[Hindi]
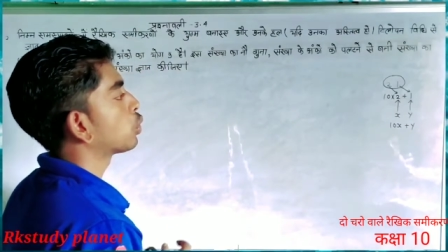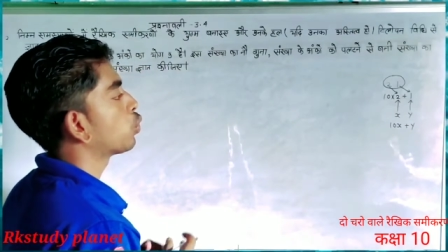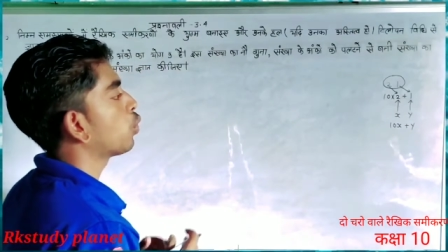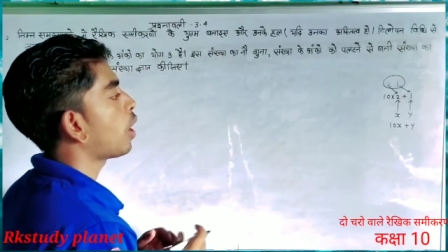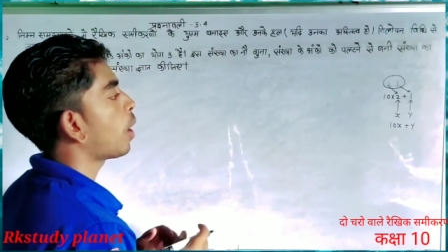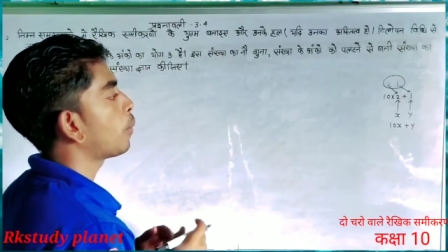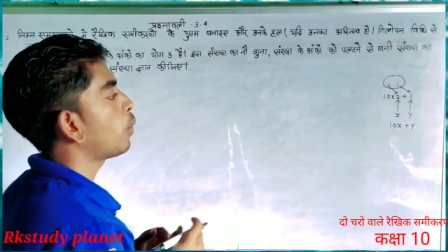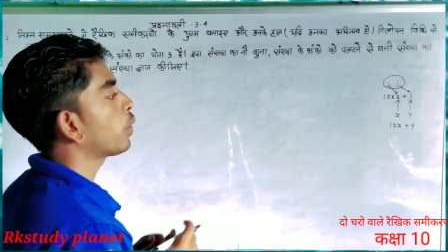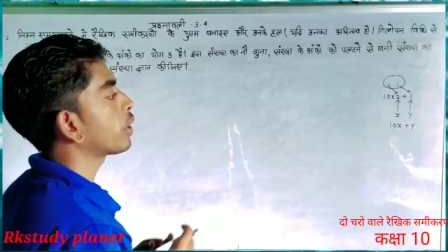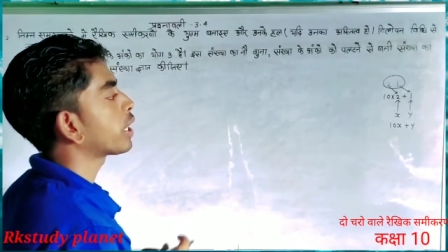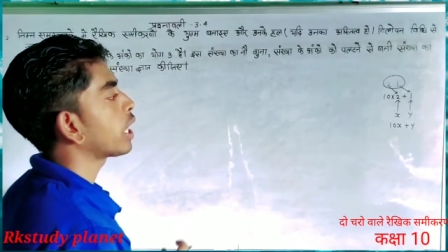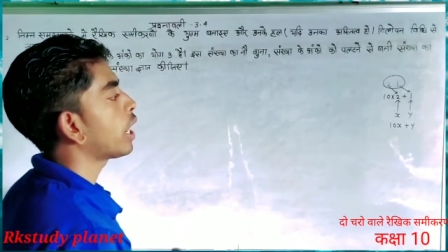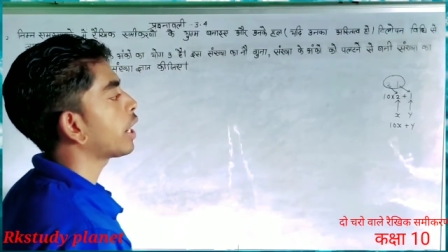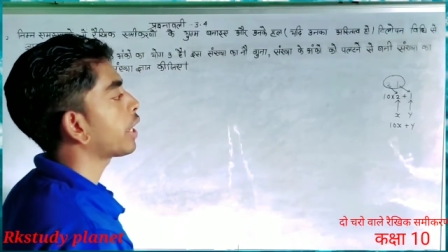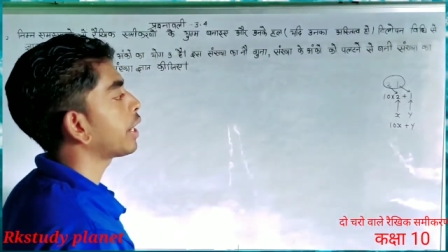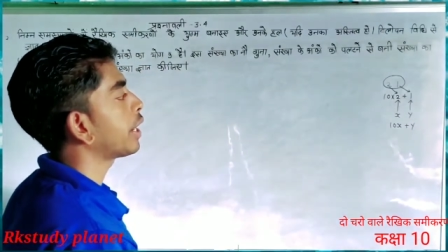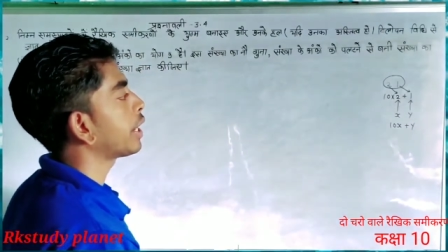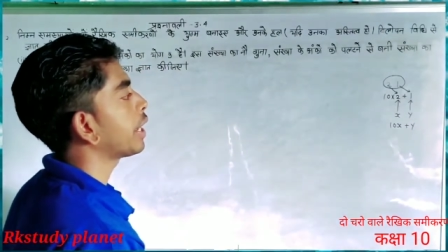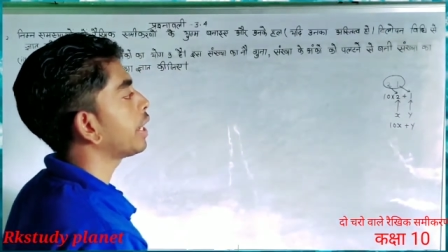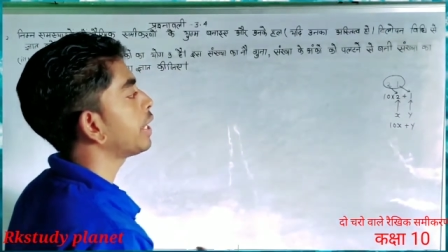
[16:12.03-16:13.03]
तो हम लोग क्या
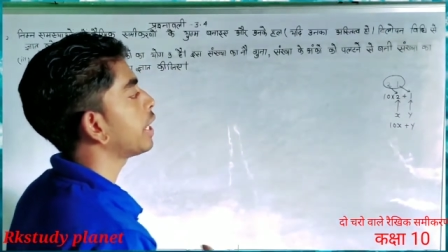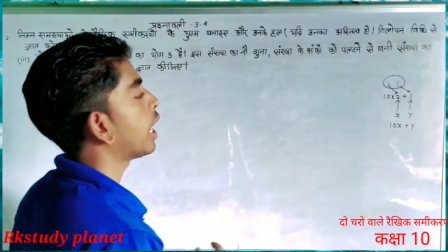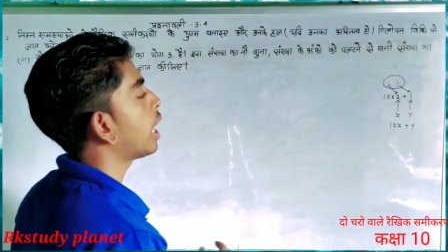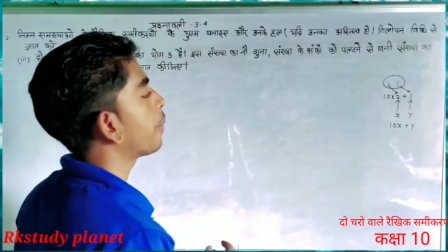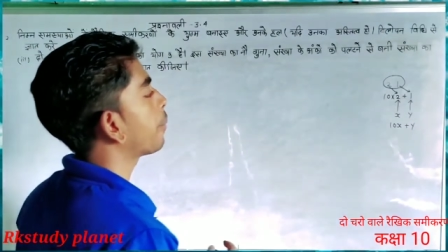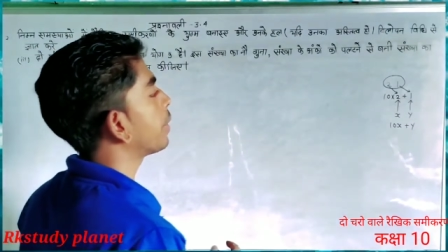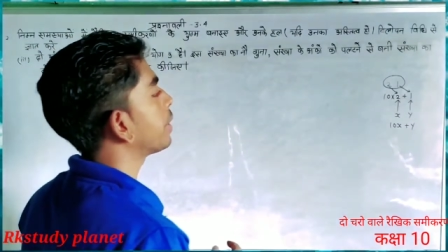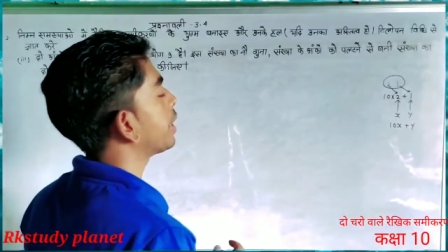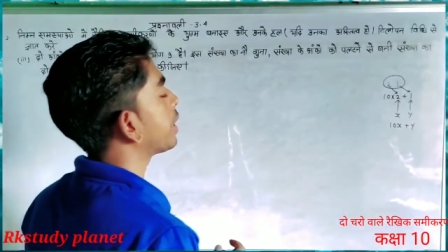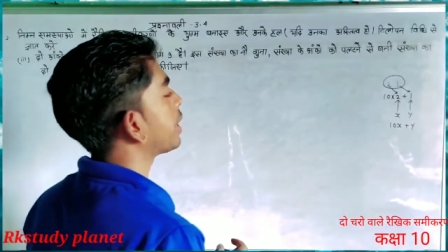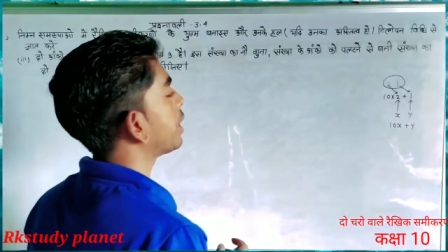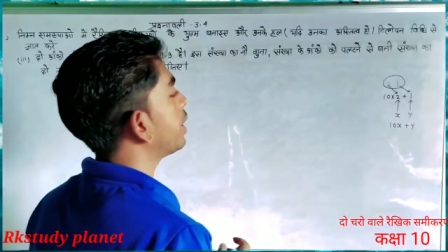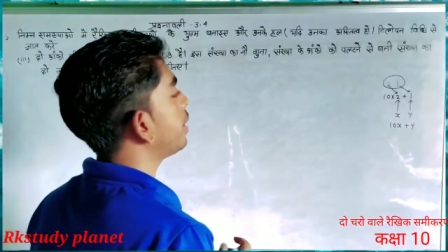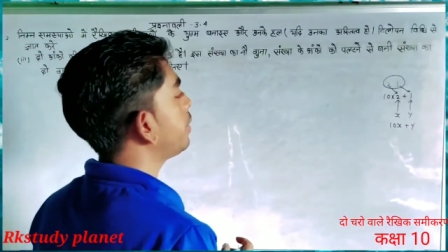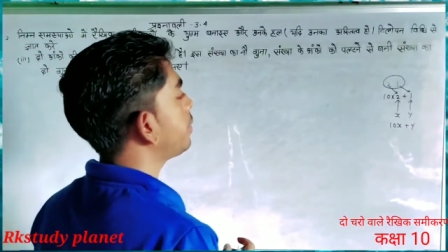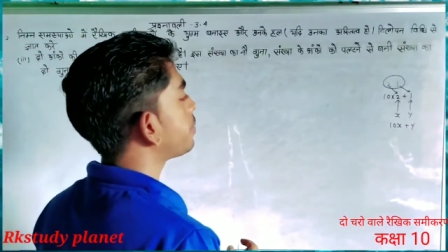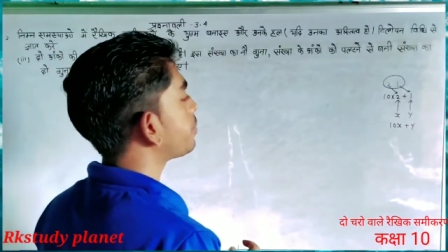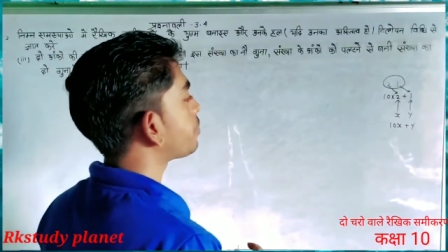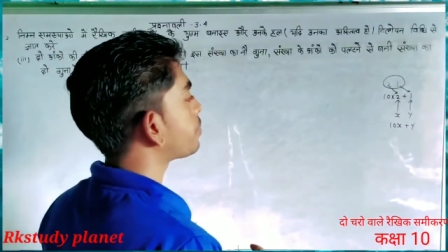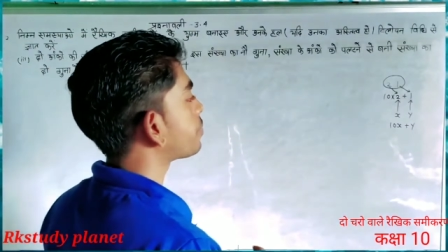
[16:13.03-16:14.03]
करेंगे यहाँ पे देखिए